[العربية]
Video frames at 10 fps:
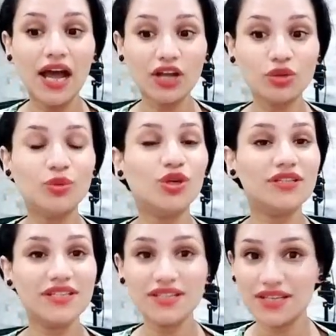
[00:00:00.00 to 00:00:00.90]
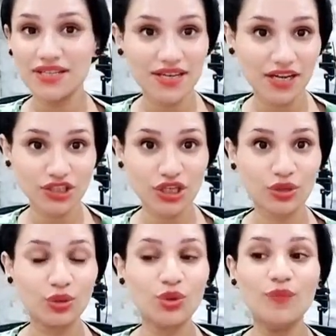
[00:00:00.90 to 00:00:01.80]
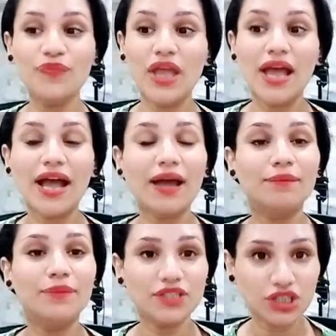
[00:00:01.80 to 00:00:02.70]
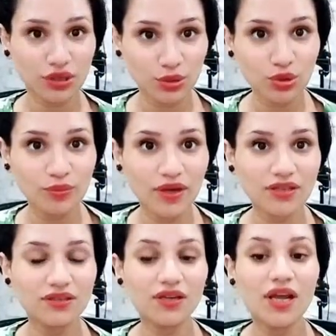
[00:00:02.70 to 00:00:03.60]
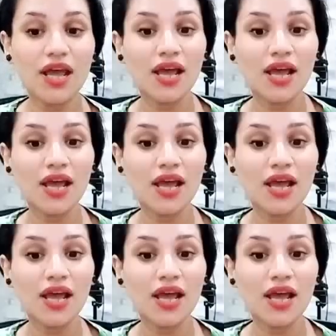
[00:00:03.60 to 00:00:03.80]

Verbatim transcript: هتبقوا راضيين كتير عن شكلكم حابين شكلكم اكتر